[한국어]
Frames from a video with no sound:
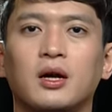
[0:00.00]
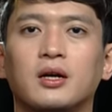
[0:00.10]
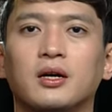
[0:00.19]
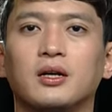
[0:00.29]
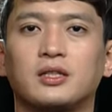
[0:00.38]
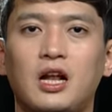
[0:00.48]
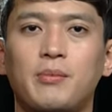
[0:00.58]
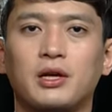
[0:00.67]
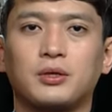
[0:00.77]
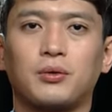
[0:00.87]
그
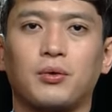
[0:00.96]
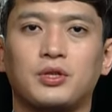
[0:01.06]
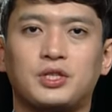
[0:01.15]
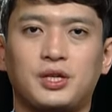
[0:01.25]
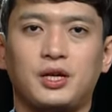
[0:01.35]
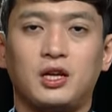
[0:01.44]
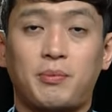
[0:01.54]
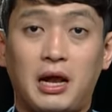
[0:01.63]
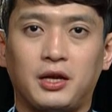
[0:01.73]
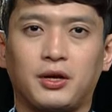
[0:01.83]
삶에서도 지혜를
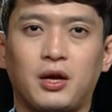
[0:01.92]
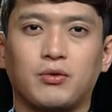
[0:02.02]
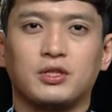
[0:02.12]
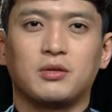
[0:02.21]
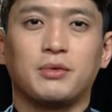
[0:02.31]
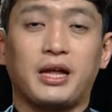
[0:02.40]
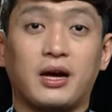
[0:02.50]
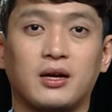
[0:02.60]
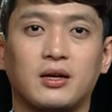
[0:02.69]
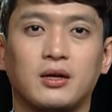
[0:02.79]
발견하고 있습니다.